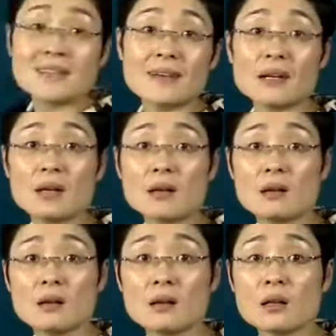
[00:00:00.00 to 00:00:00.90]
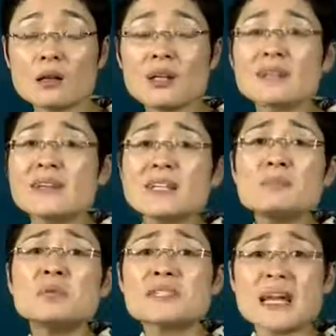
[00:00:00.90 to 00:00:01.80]
人？但是你
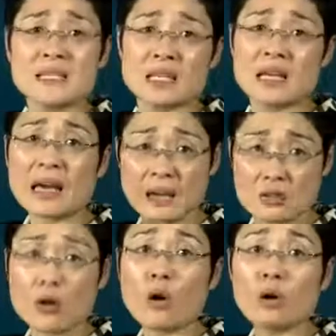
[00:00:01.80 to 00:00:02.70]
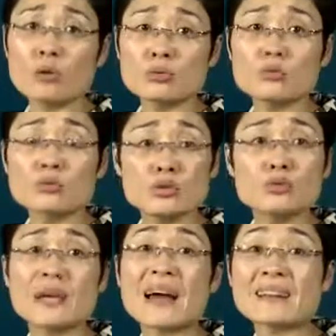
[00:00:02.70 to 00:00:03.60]
不能再写一个 has all
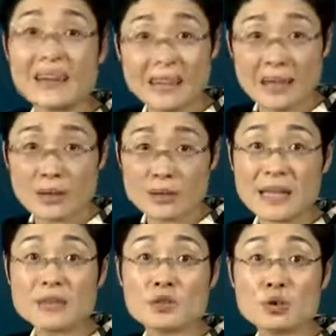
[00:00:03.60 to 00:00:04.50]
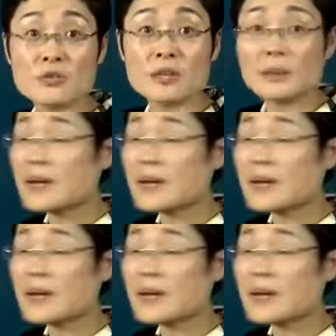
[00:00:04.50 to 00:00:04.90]
children and adults 单词重复了吧？has